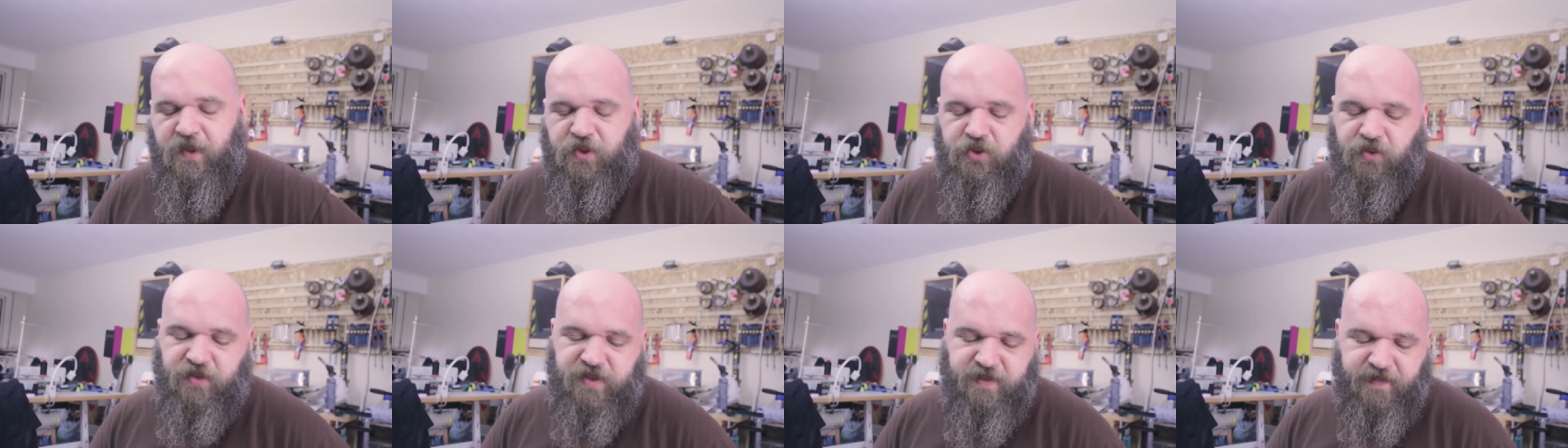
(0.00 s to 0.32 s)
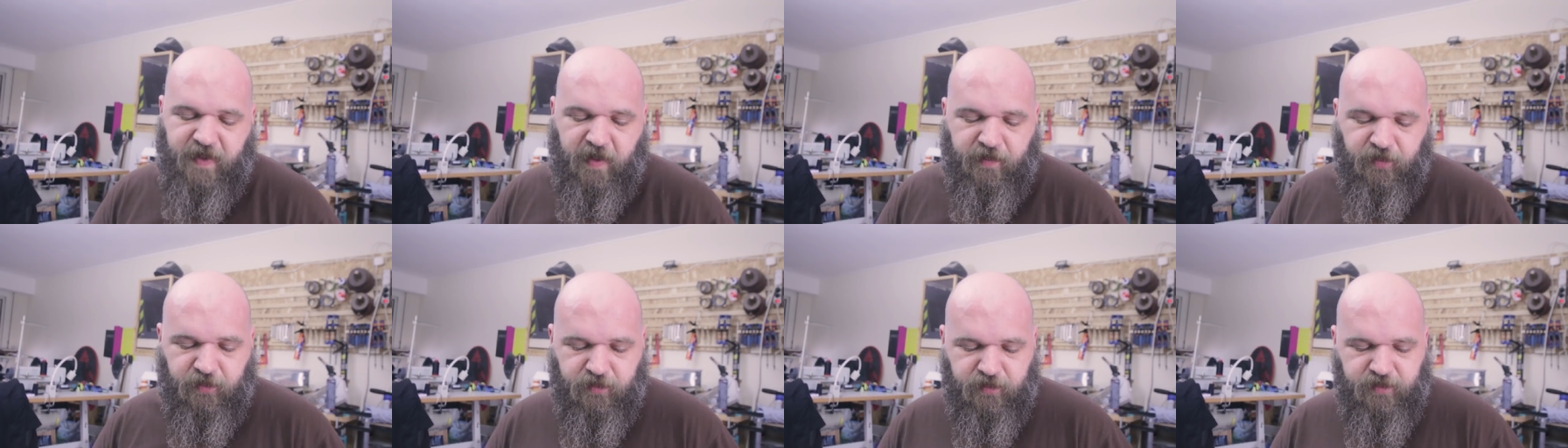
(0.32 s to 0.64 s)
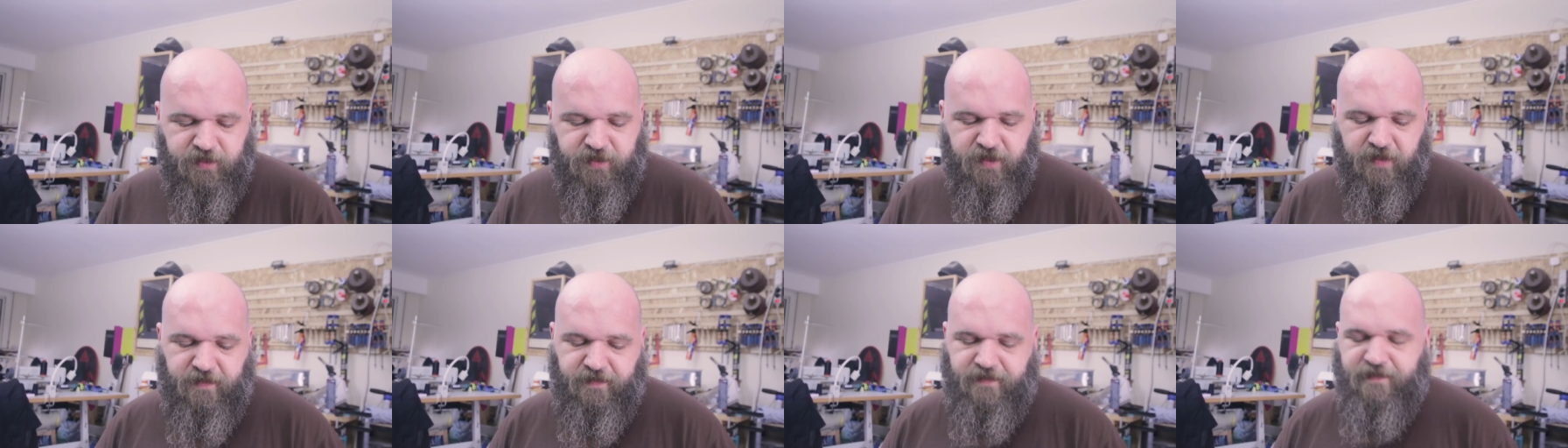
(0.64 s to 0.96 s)
J'en dis pas
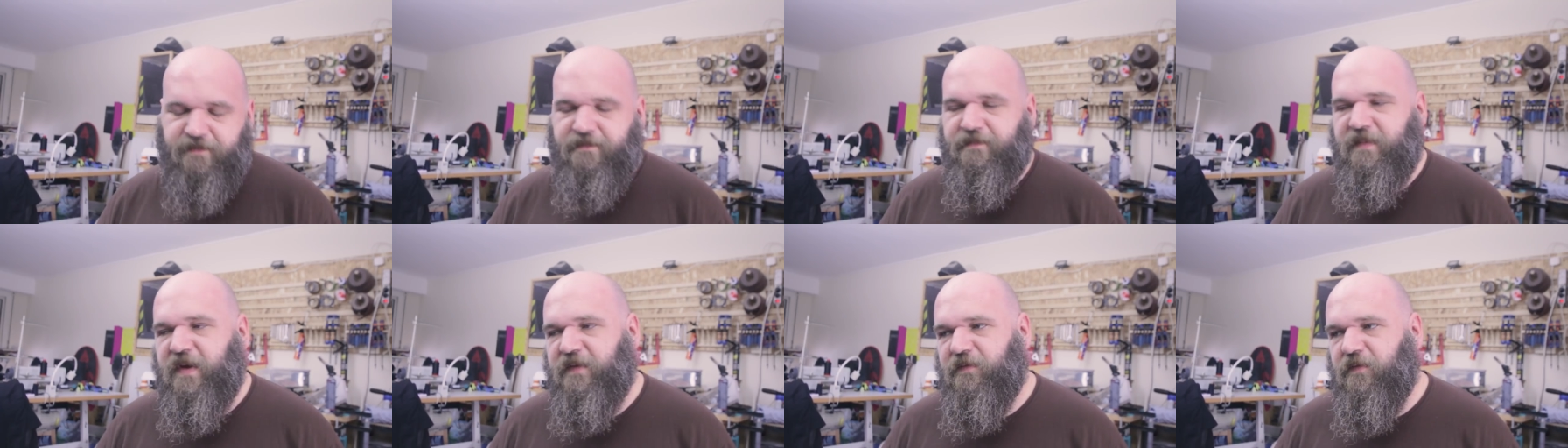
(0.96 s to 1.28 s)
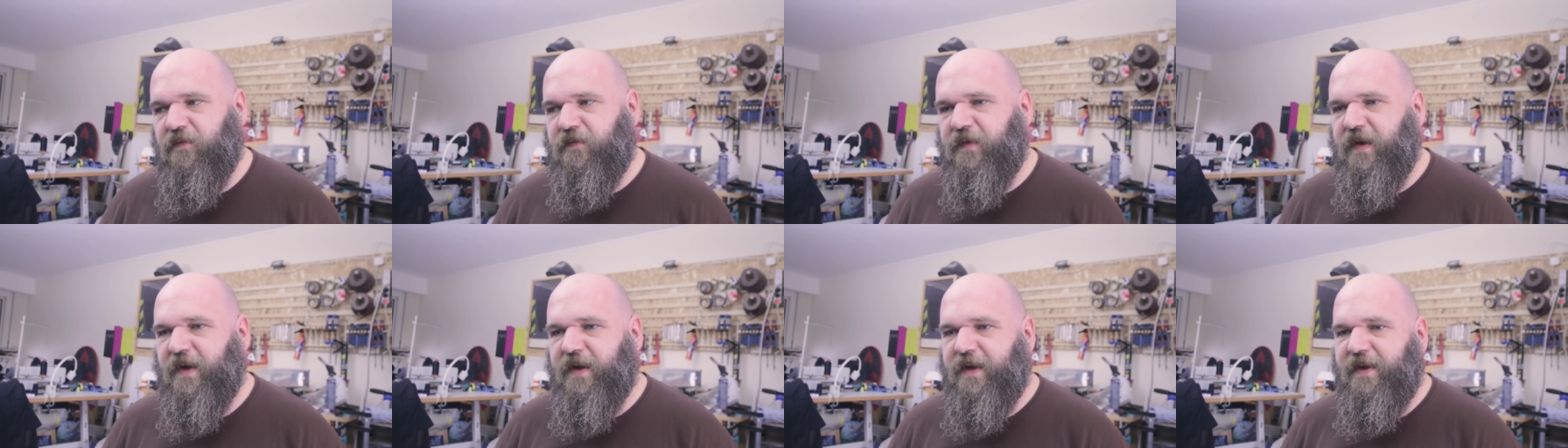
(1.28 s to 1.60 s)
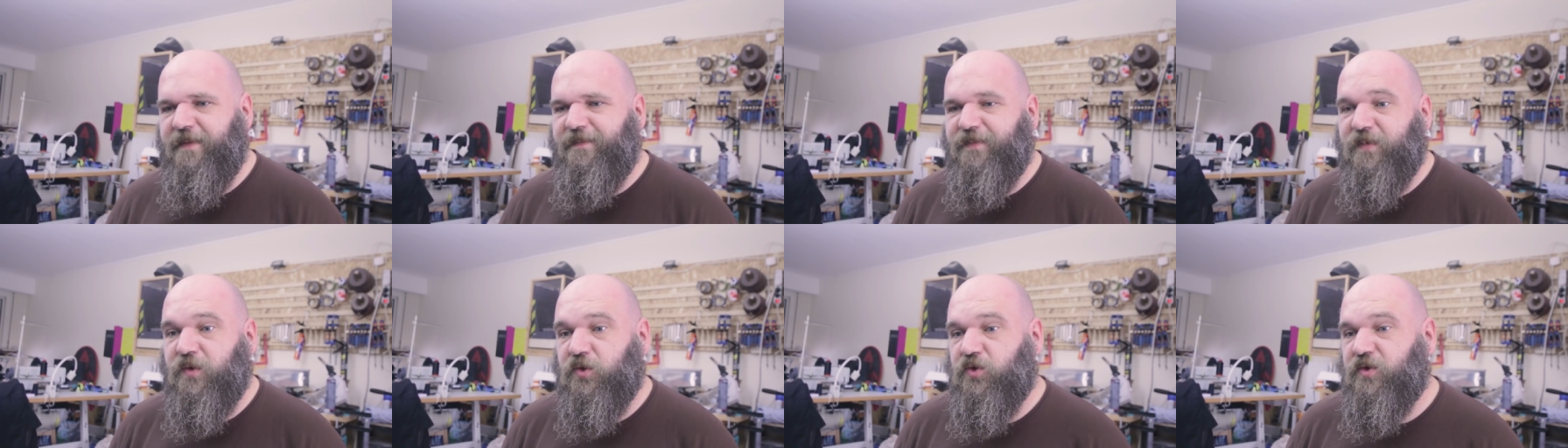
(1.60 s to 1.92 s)
plus, mais vous
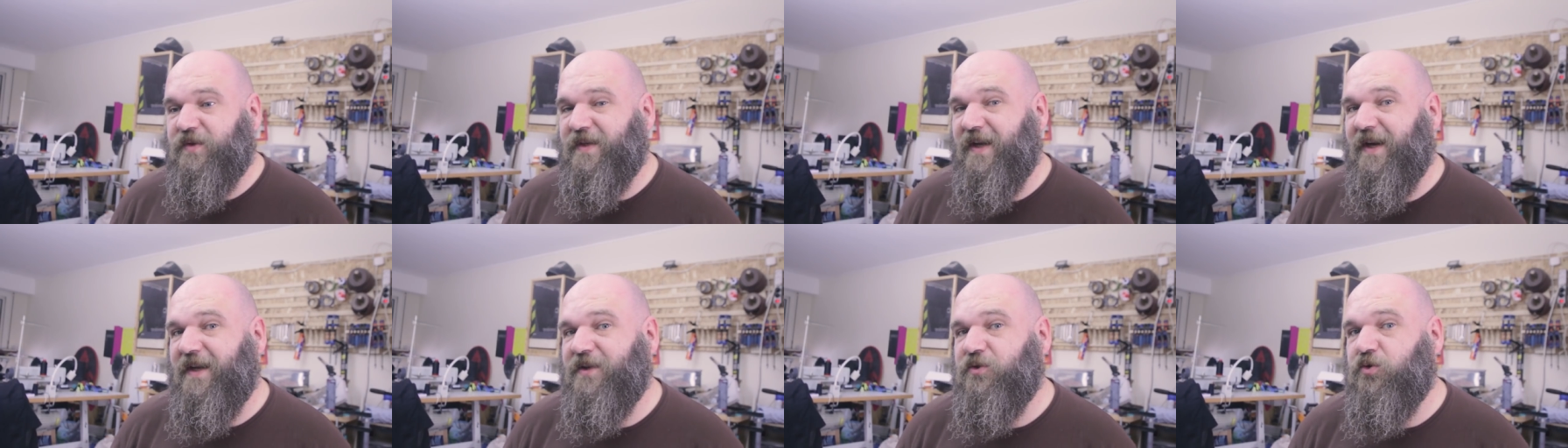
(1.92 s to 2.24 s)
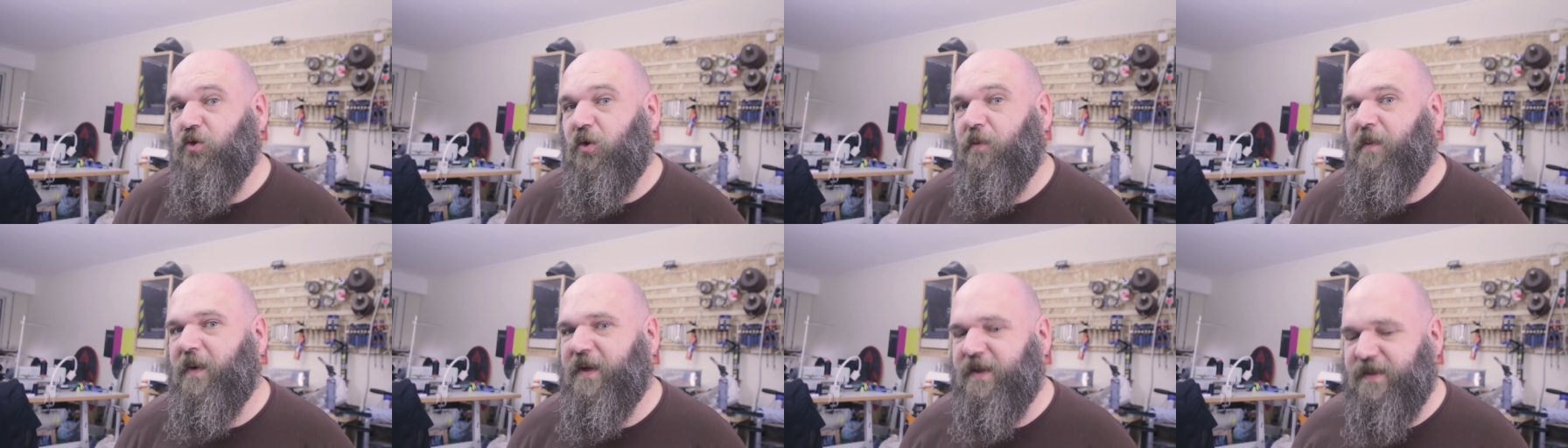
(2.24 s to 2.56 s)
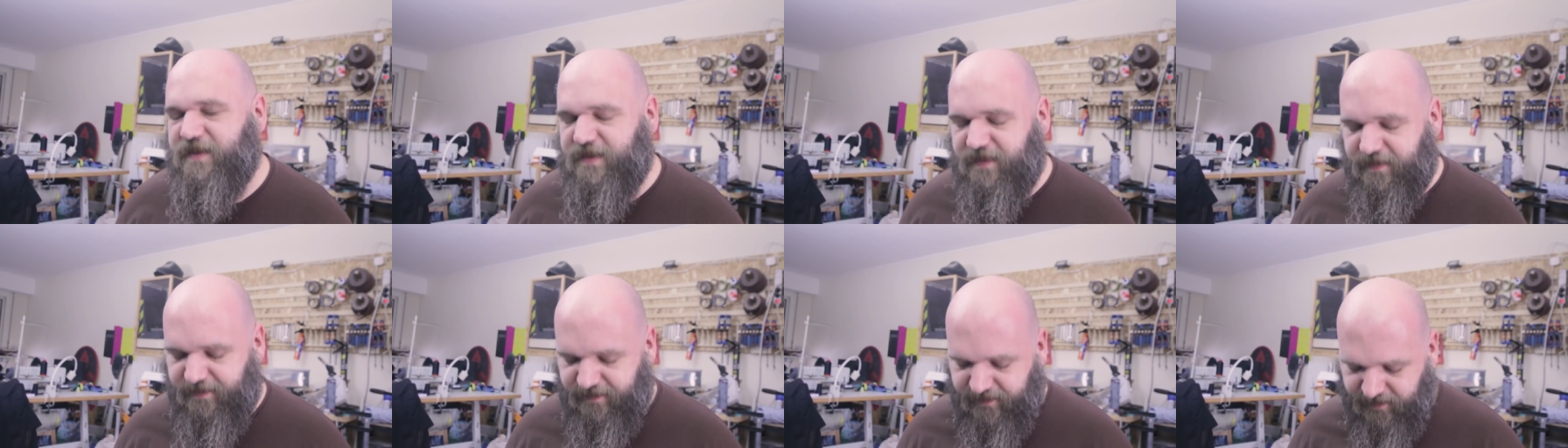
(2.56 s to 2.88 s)
verrez, ce sera la
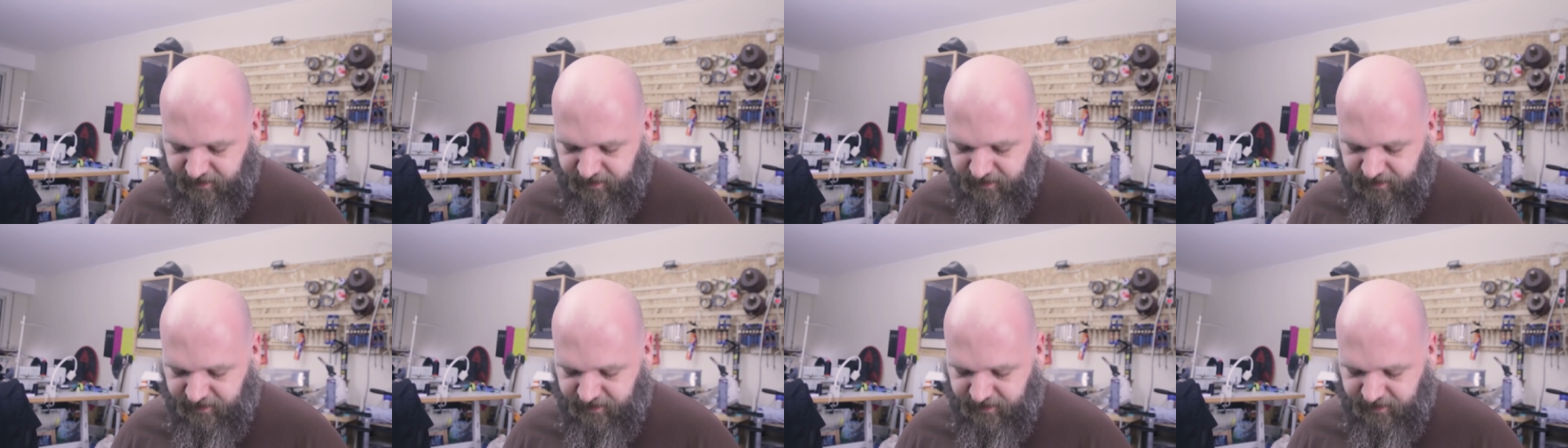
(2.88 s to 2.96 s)
surprise.